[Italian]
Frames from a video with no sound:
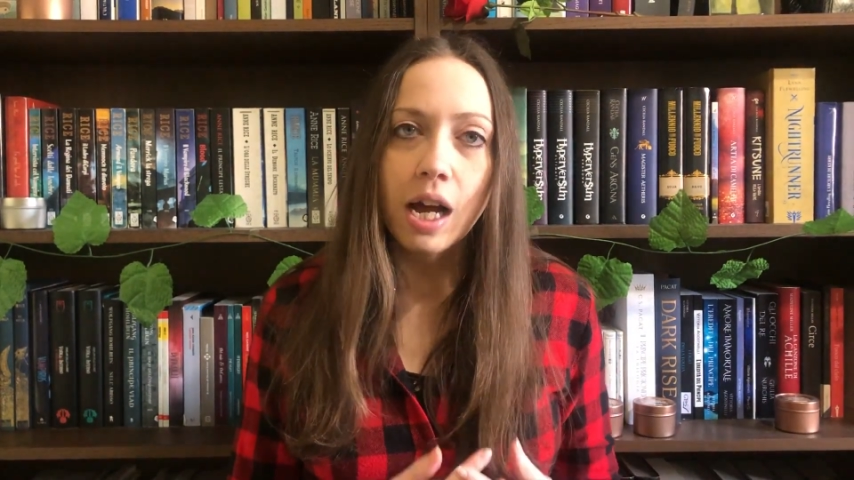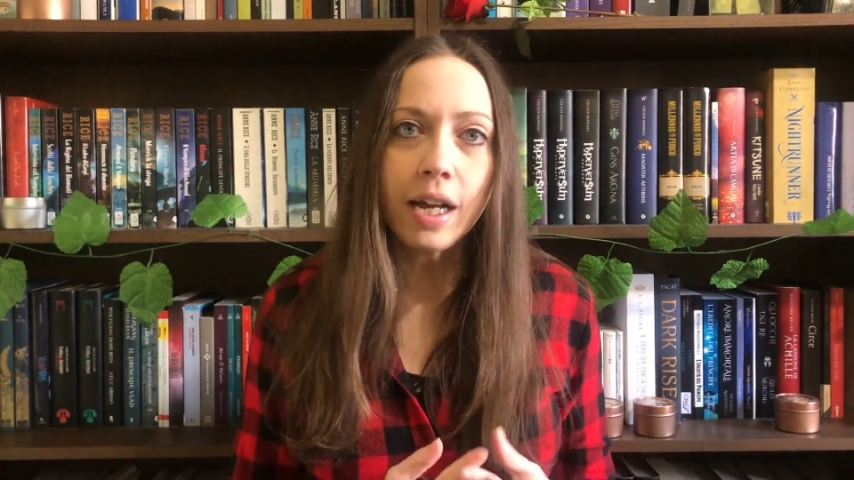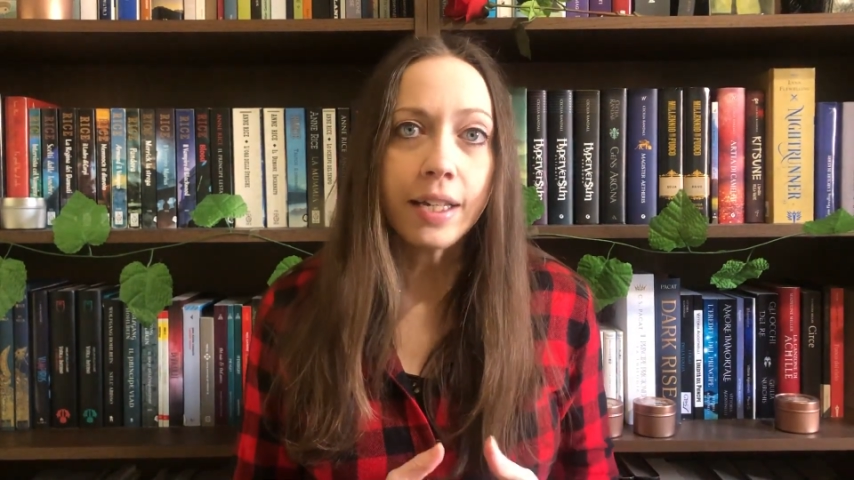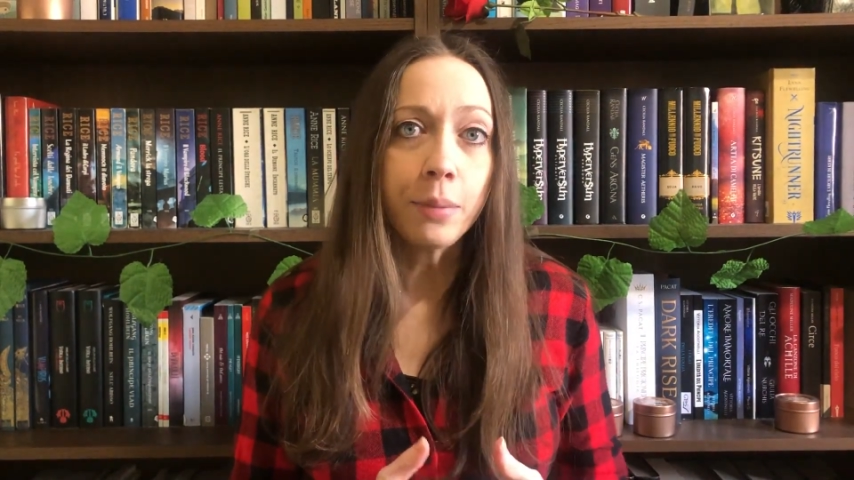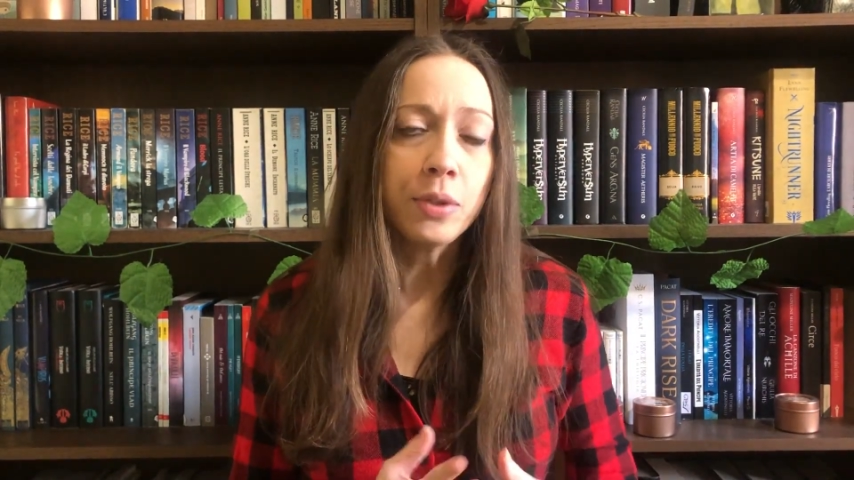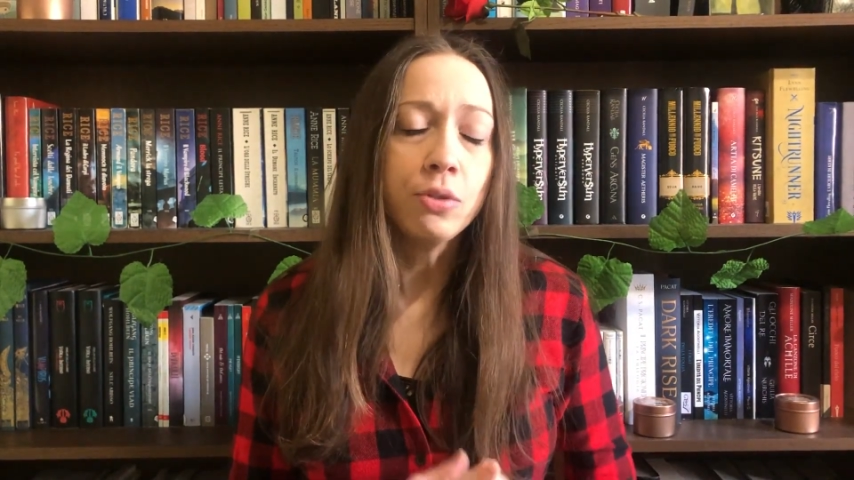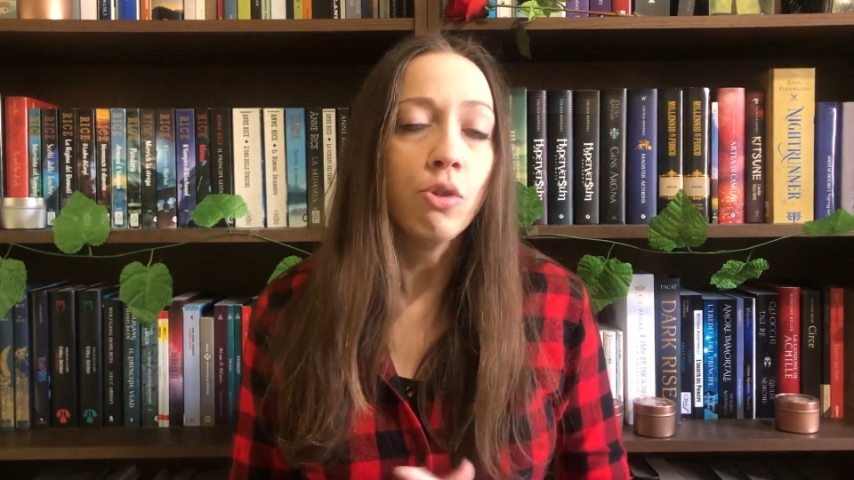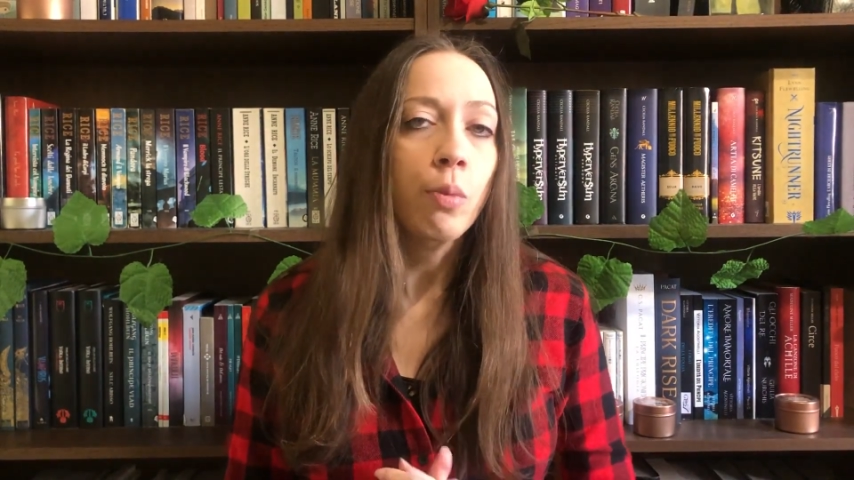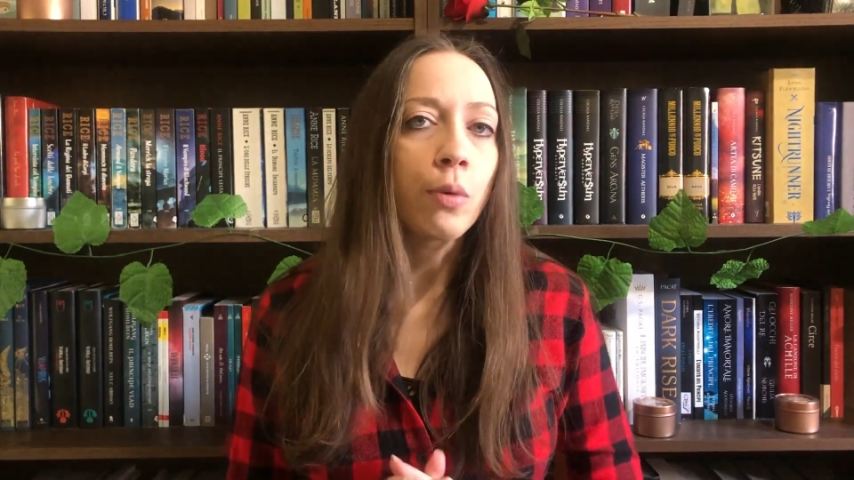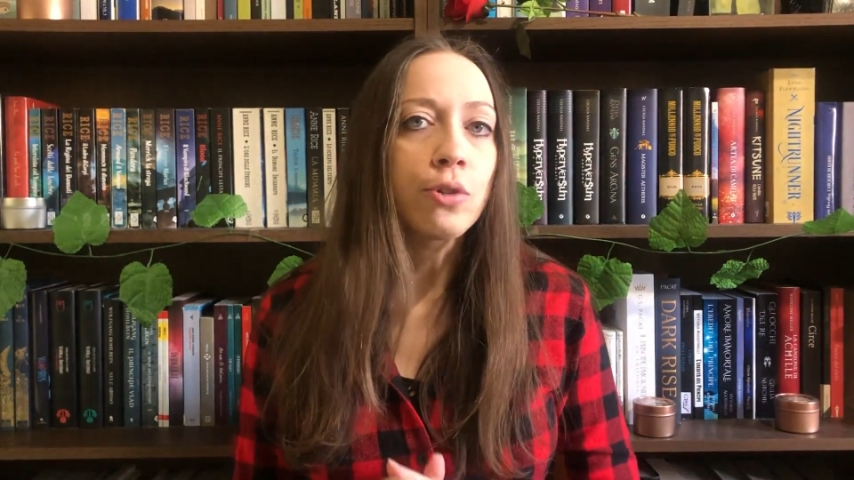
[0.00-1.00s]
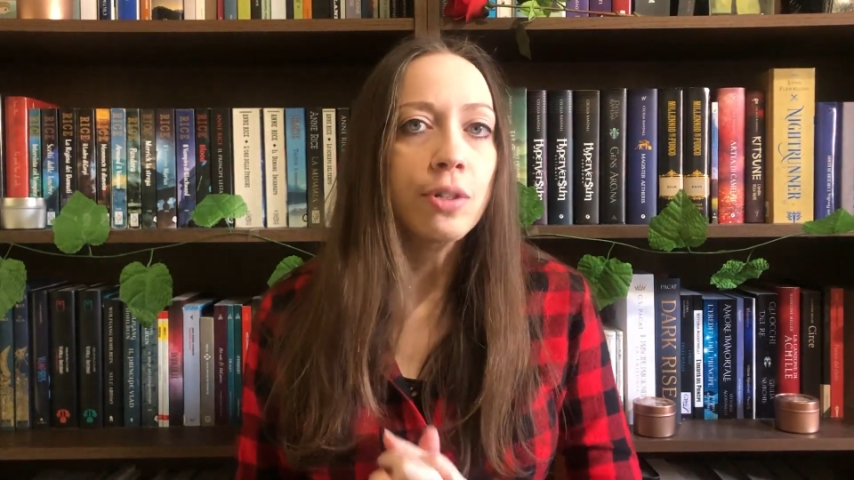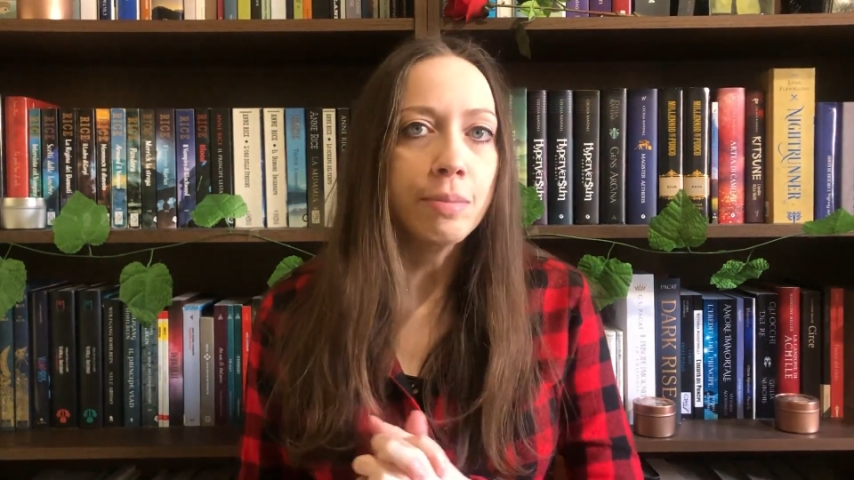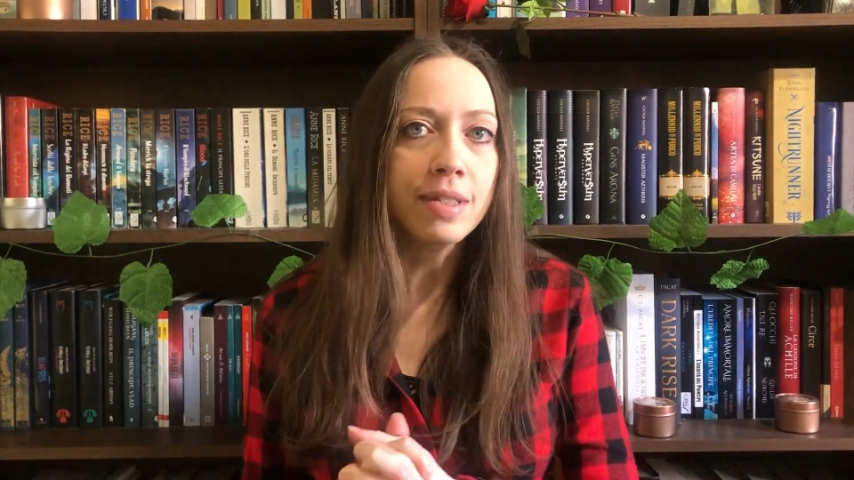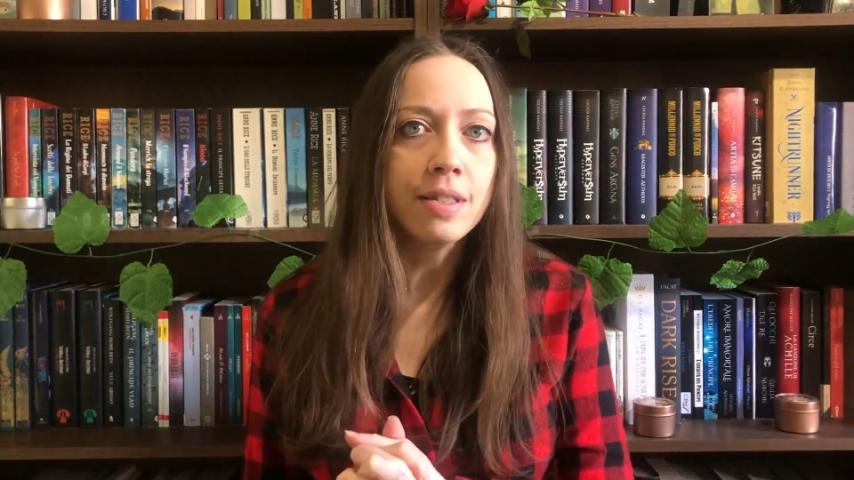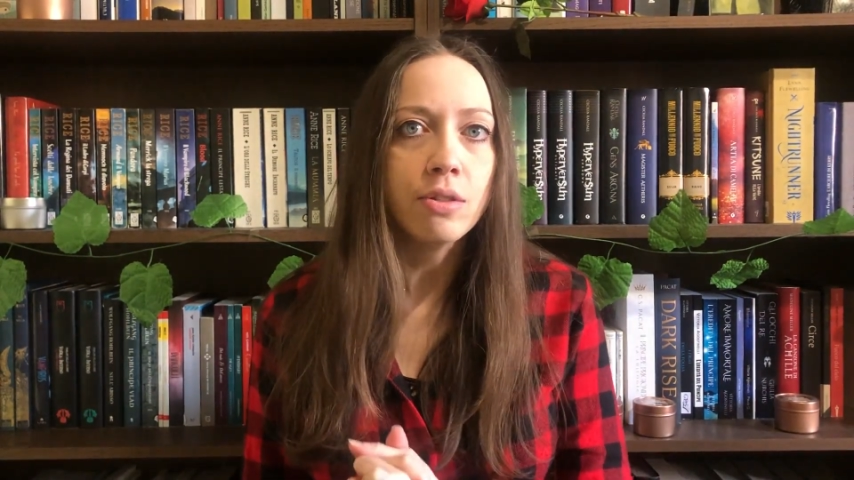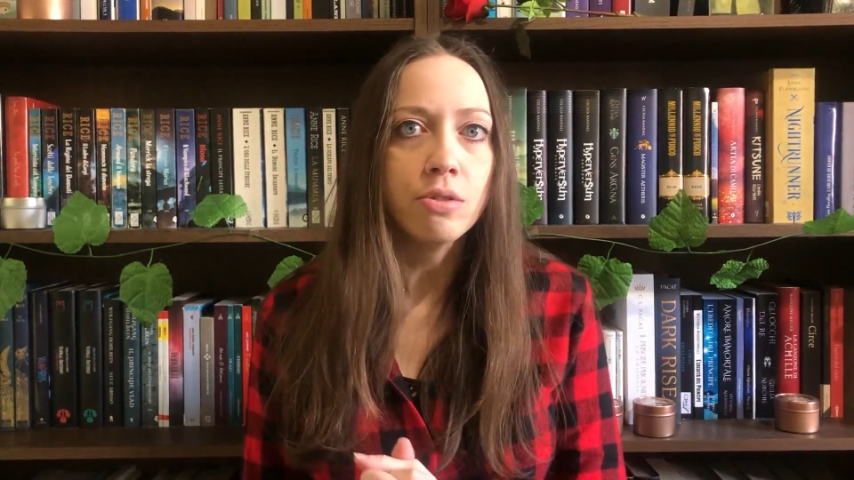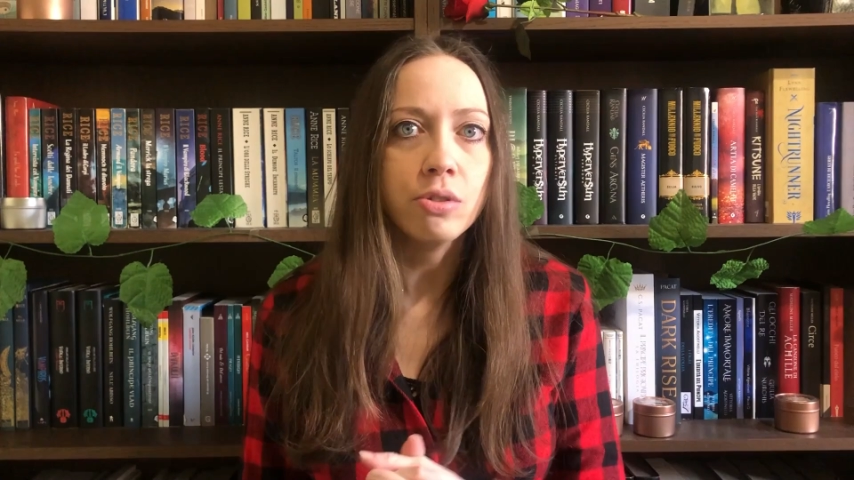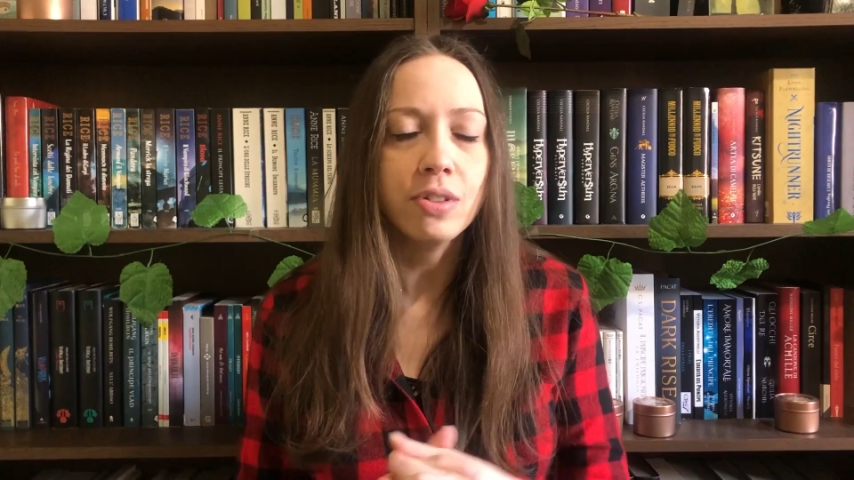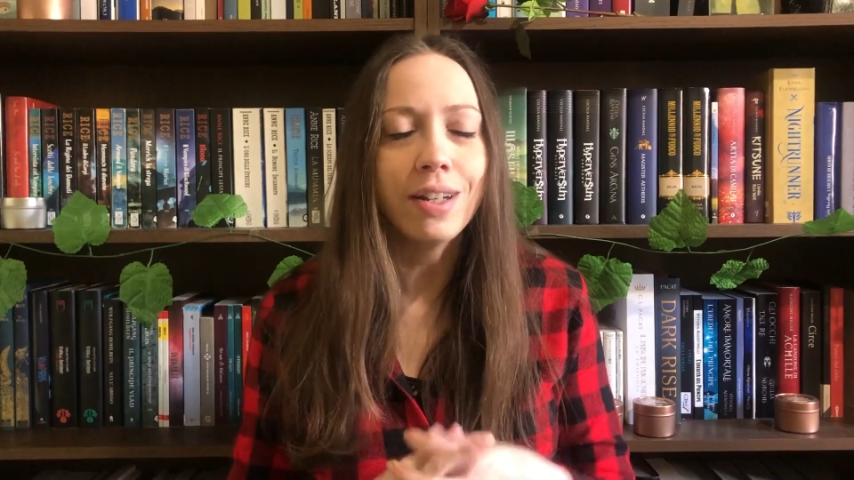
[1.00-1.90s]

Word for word: Anche questo, come quello del mese scorso,